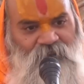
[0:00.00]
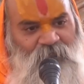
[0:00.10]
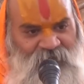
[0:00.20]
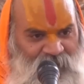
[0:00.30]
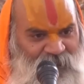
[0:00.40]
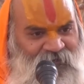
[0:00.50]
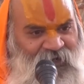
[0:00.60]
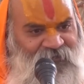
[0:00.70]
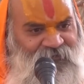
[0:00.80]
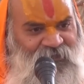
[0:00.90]
पजामा
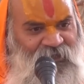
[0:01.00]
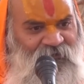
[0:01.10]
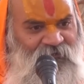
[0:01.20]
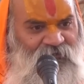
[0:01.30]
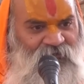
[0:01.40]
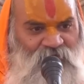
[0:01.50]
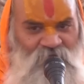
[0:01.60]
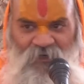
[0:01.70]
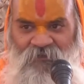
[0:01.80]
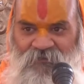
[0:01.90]
काट दिया
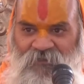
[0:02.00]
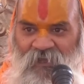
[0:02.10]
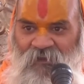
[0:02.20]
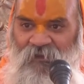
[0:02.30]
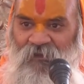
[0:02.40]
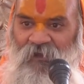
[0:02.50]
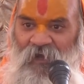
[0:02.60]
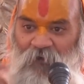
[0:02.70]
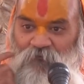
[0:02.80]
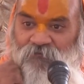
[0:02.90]
और रख दिया
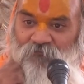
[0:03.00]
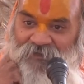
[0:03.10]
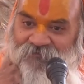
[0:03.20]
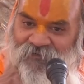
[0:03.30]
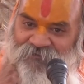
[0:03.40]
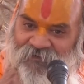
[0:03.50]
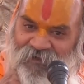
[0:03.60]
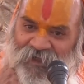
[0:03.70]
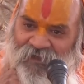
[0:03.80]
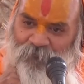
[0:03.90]
अब उस मास्टर ने
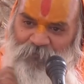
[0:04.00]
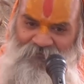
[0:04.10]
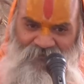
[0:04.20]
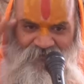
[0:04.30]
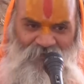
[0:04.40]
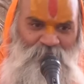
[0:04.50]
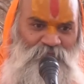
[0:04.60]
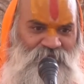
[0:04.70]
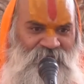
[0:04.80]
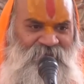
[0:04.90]
कहा कि पत्नी कम
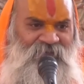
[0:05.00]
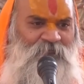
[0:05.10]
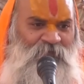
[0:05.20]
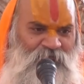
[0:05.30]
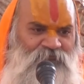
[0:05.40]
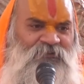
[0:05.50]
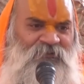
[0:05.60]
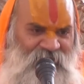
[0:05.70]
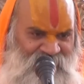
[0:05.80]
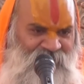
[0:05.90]
बुद्धि की है बहू से
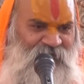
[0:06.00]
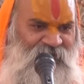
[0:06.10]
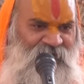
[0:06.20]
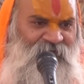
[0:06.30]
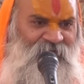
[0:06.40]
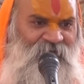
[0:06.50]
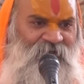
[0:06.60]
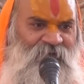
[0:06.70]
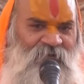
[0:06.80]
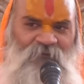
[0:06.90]
कह दे मैं
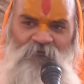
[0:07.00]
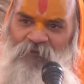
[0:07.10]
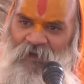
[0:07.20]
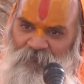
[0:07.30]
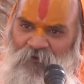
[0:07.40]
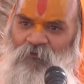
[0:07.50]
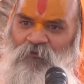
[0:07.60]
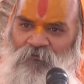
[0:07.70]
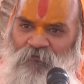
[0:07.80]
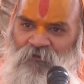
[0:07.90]
तो कहा बहू
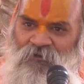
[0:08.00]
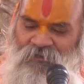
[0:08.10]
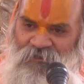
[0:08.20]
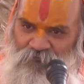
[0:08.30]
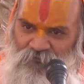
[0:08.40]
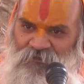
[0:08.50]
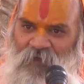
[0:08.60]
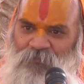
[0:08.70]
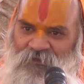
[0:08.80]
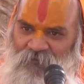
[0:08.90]
ये
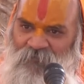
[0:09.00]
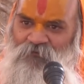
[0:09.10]
कुर्ता पजामा